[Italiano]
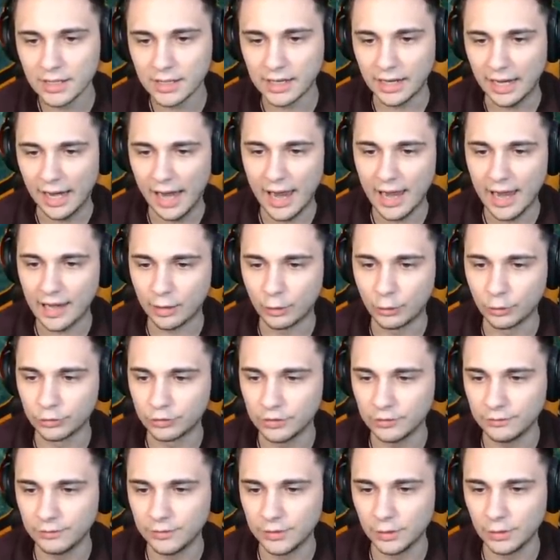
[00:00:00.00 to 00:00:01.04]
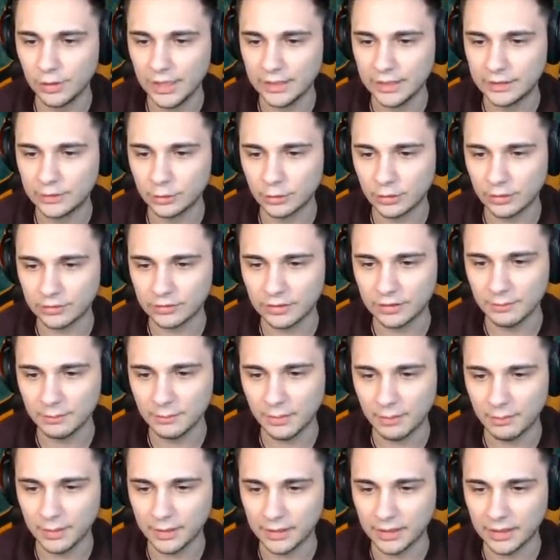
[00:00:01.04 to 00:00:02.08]
che è così violetto che
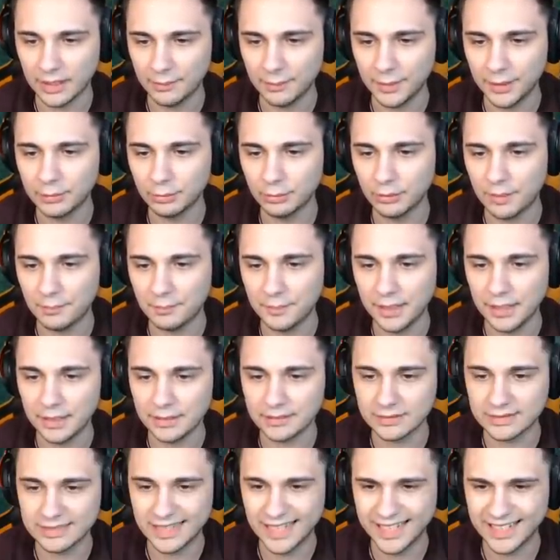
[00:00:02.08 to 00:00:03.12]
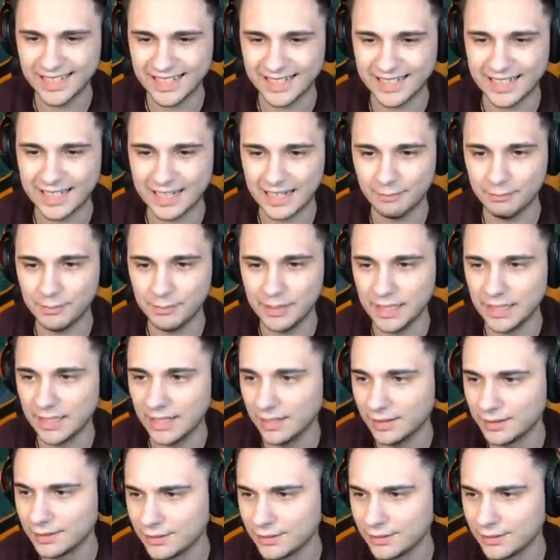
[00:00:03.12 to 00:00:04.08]
sembra praticamente una melanzana che cammina.